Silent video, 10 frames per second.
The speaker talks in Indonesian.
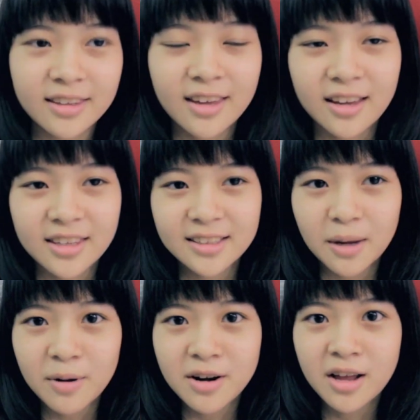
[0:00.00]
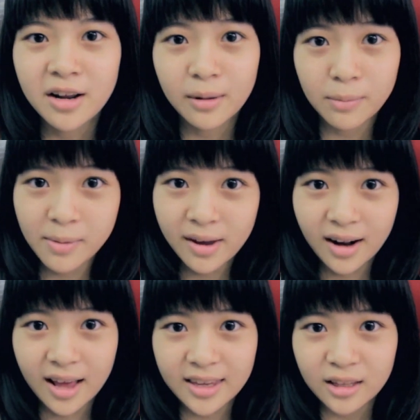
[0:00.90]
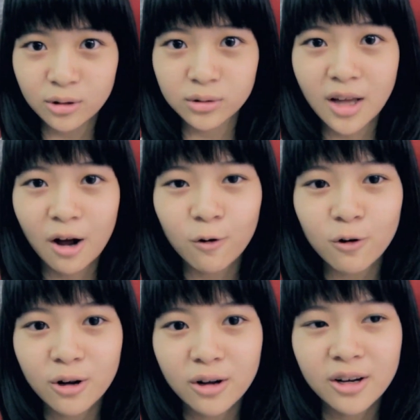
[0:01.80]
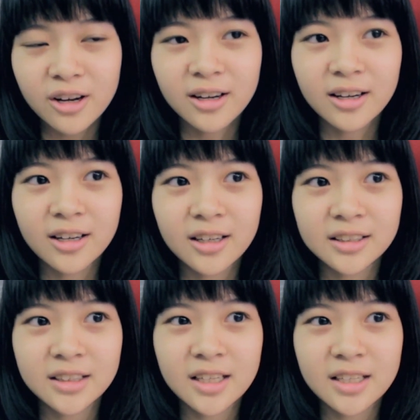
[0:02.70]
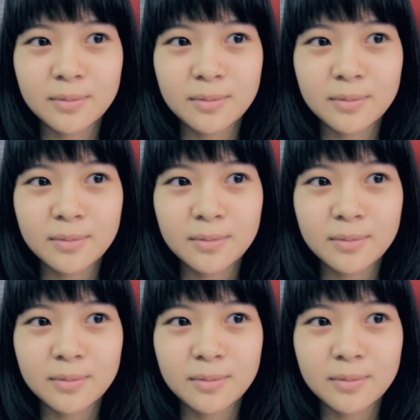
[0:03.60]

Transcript: nyanyi sama nari lebih baik lagi. Terus aku uh, jadi